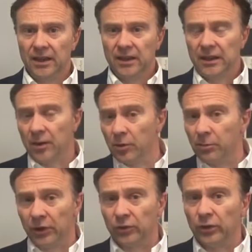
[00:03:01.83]
Ich habe
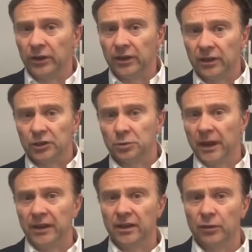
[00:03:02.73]
persönliche
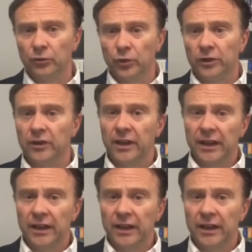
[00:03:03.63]
Gespräche geführt,